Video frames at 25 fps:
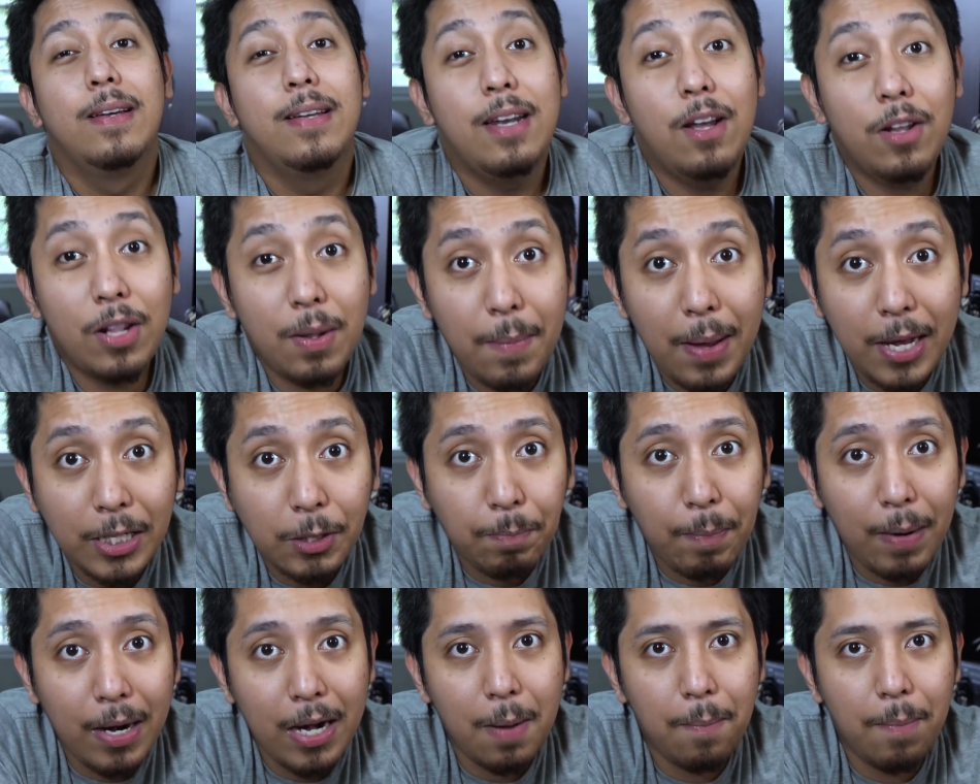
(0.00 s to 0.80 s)
Now, the
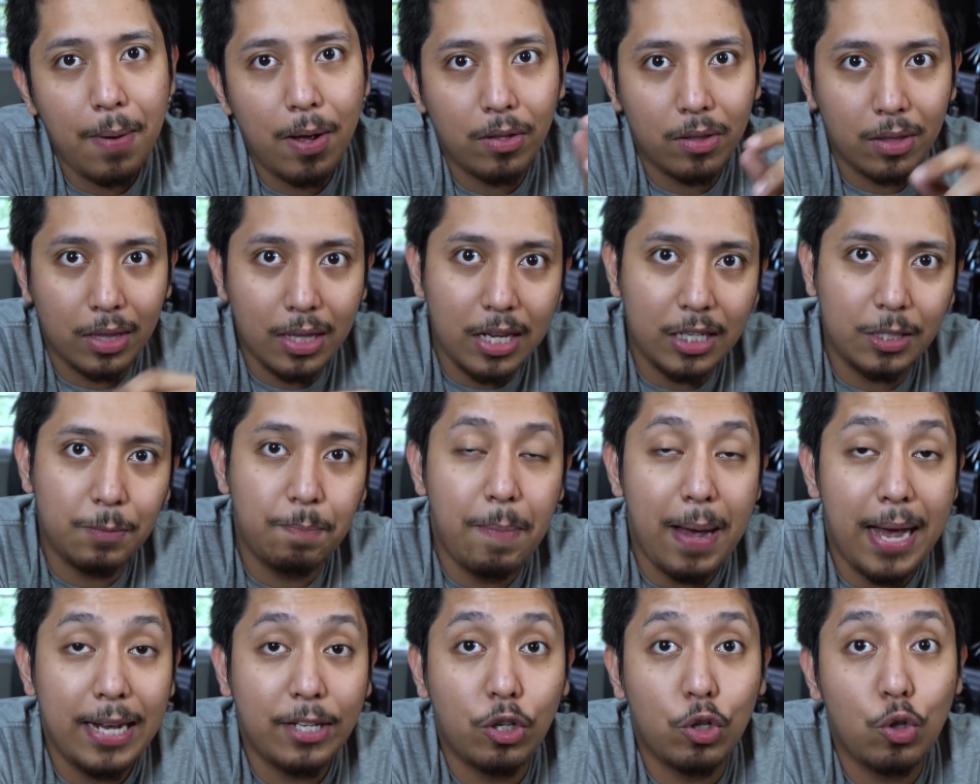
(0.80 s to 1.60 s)
best part about this
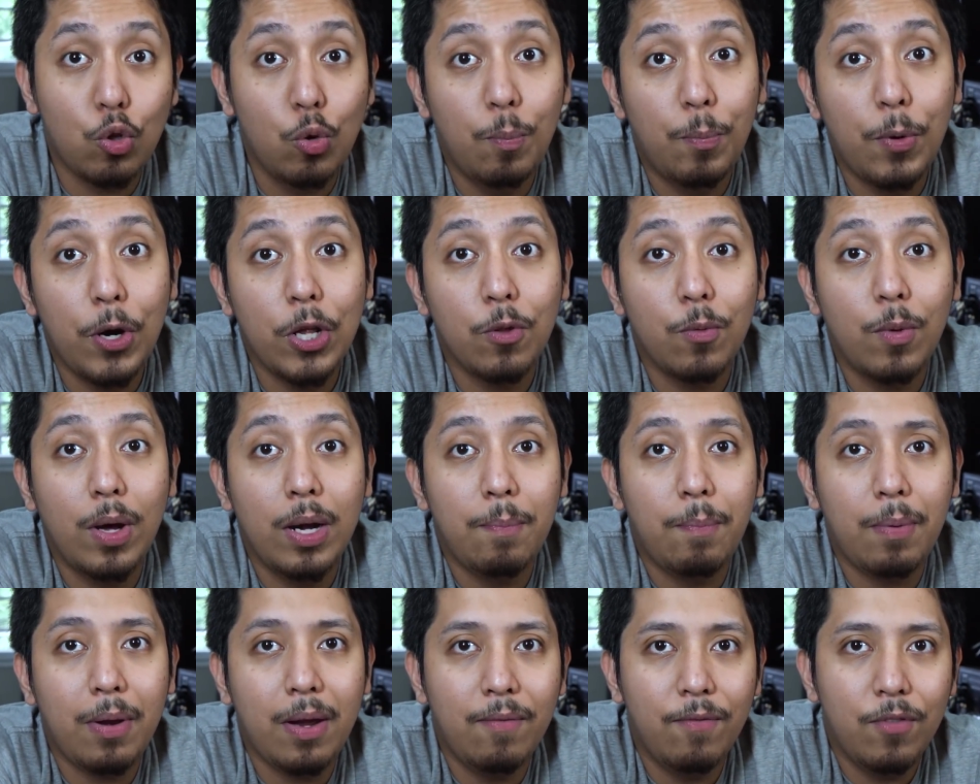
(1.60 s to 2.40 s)
patch 2.1
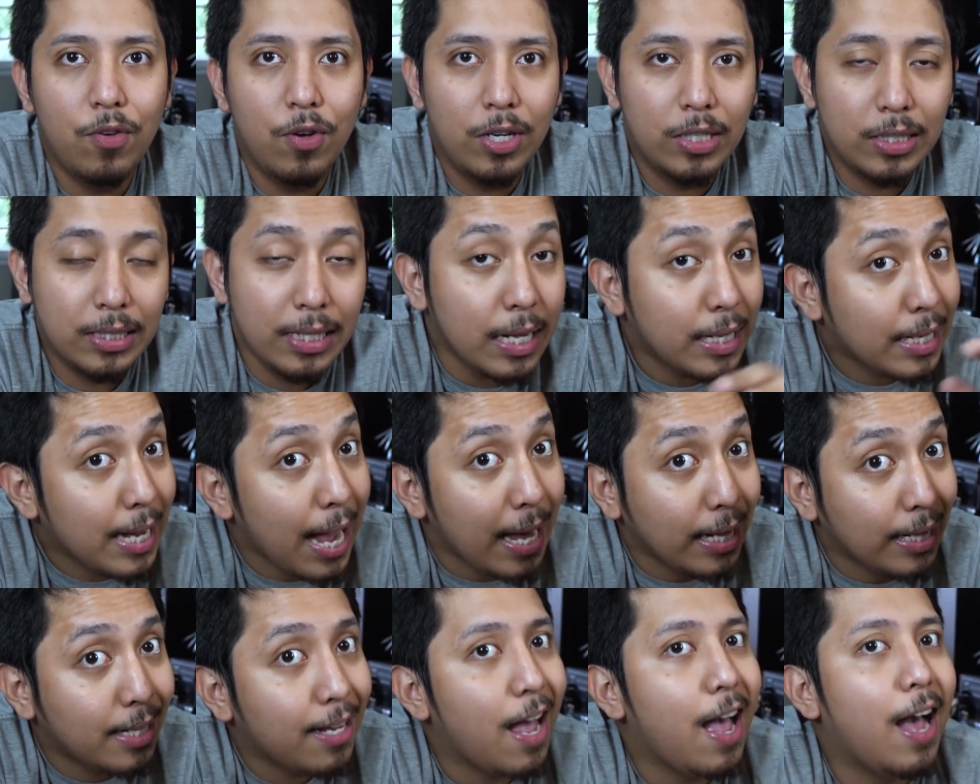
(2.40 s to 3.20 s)
preview is that
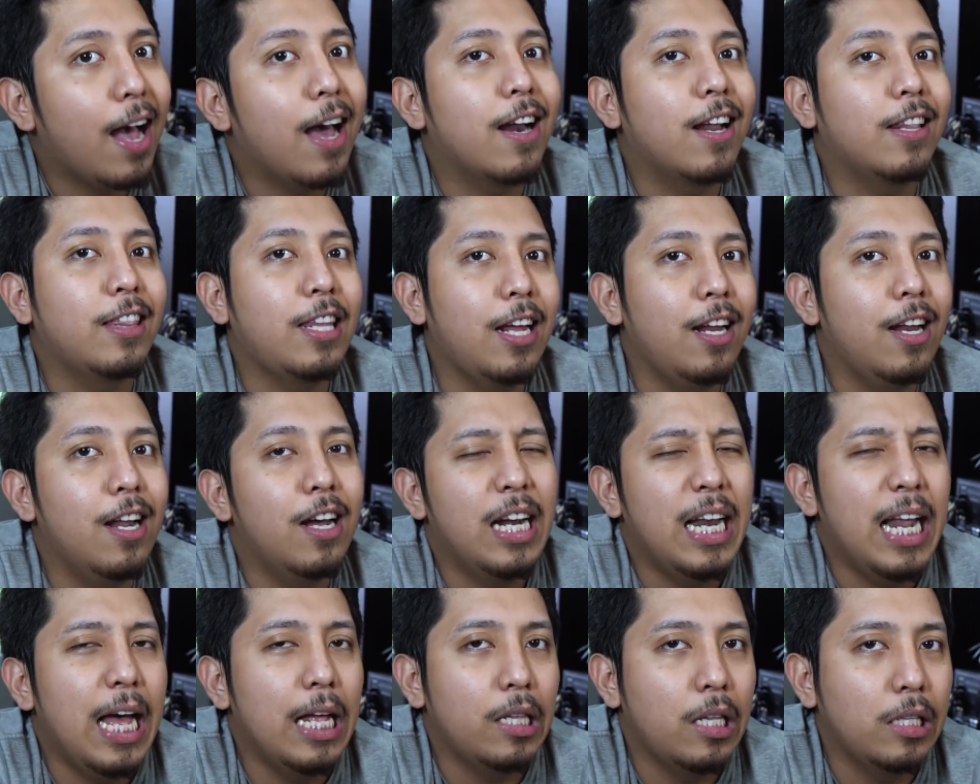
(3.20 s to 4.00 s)
kahit kakarating
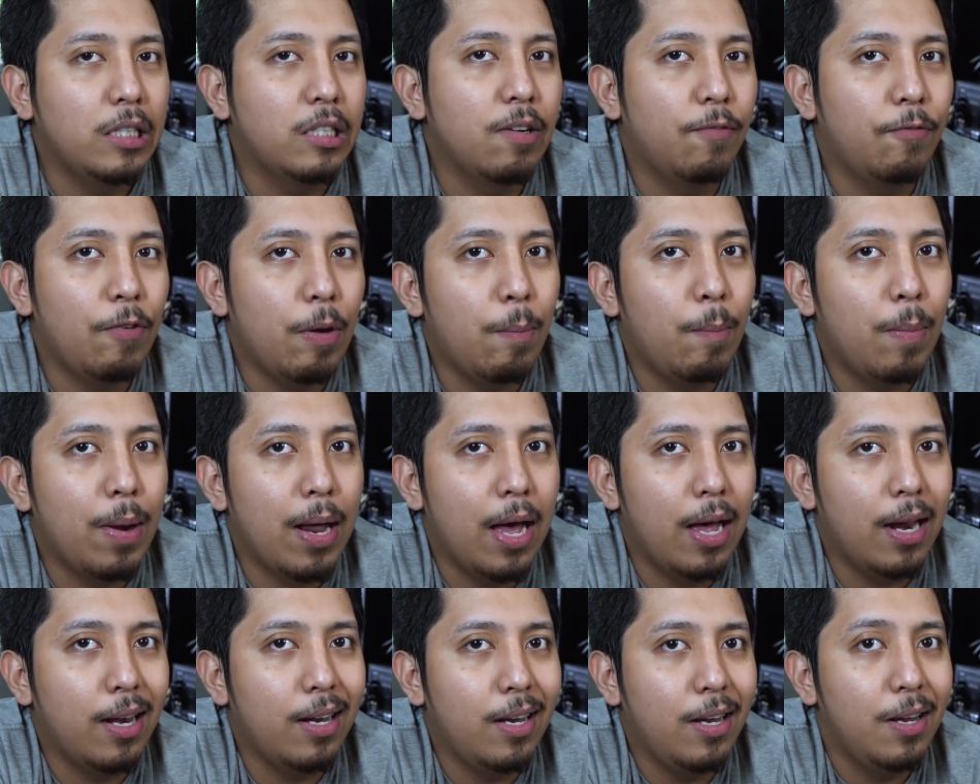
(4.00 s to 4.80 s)
lang natin sa
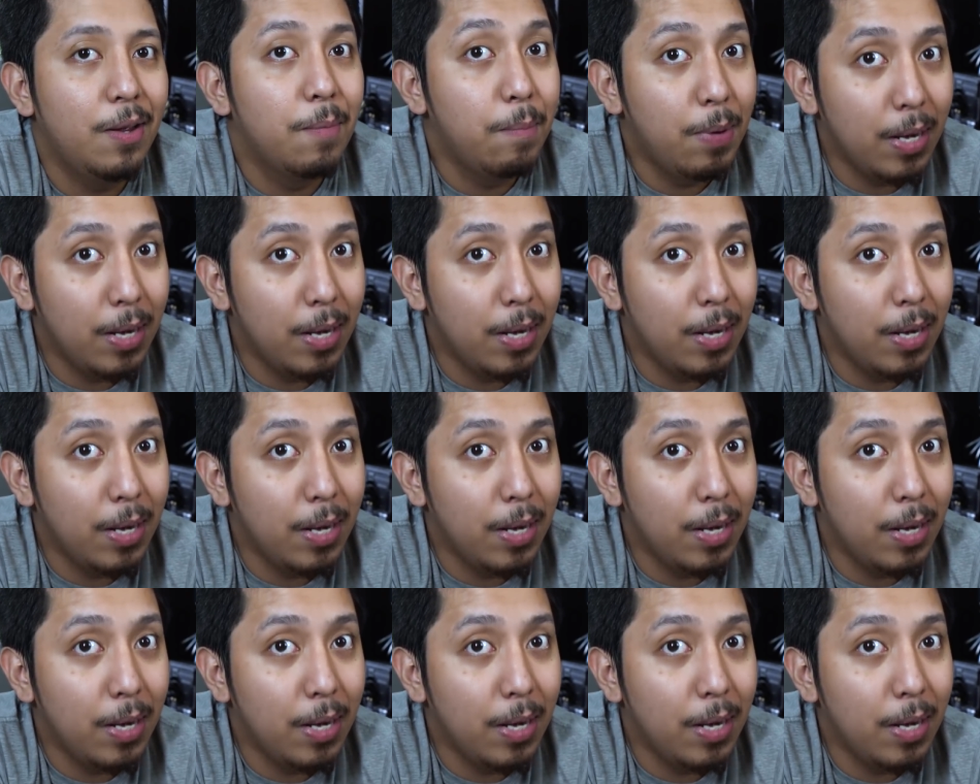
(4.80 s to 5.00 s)
February,